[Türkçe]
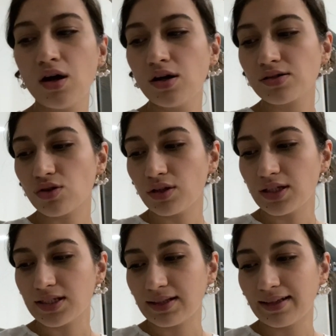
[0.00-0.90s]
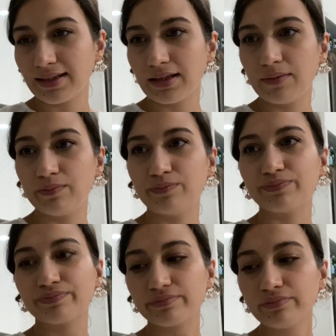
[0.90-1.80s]
Sonra işte dedik ki
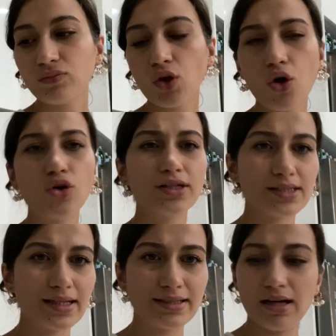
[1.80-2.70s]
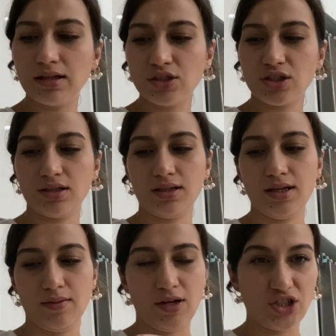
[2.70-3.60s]
oradaki zeytinyağının içinde
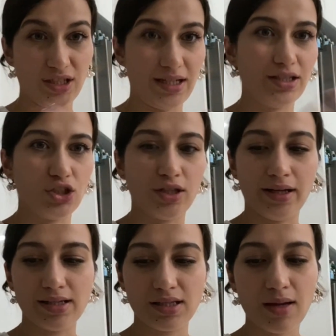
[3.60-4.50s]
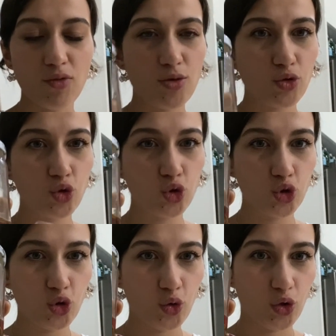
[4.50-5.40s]
de acıların içinde en azından böyle bir
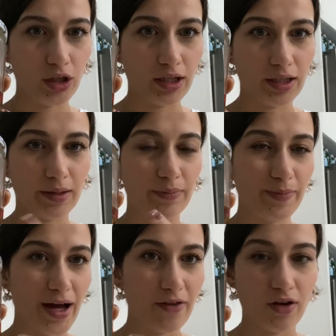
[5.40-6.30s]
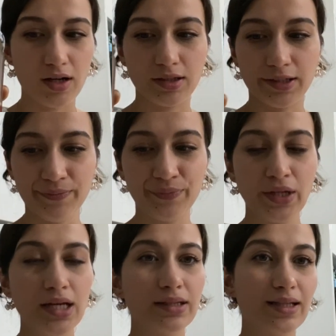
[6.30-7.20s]
kuru e, biber vardı.
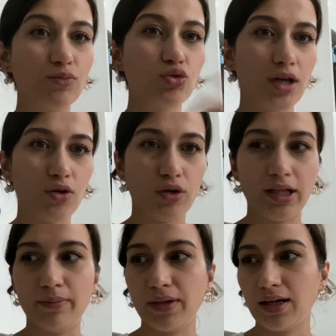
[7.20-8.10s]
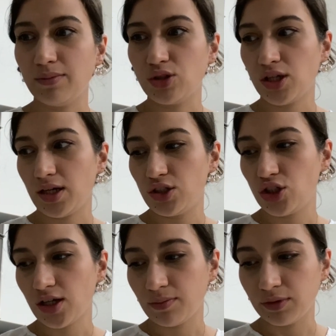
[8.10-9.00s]
Dedik bundan koyalım bakalım işe
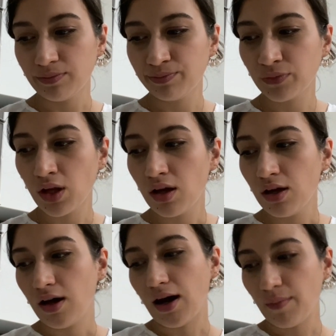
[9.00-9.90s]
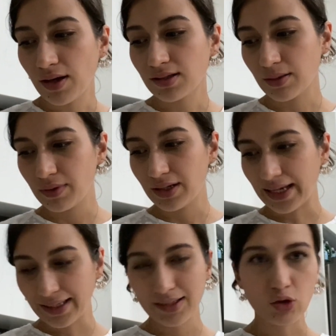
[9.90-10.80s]
yarayacak mı? Ama tabii
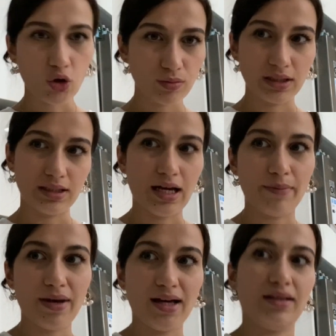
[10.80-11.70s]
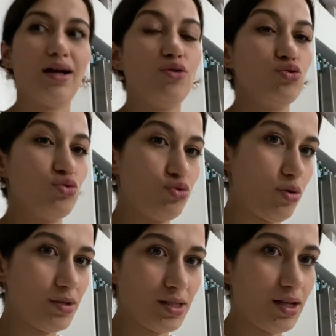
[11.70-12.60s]
rengi dönmedi yani belki daha uzun
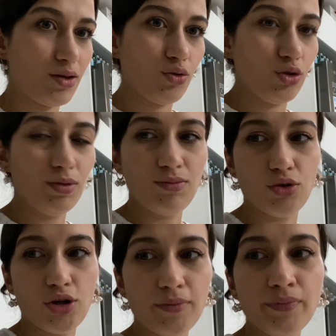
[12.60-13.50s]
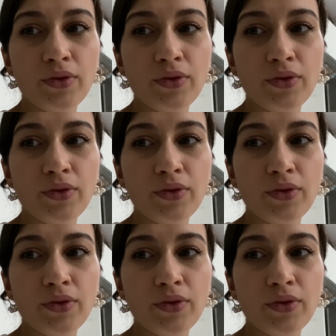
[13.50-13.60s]
sürmesi gerekiyordu bilmiyorum.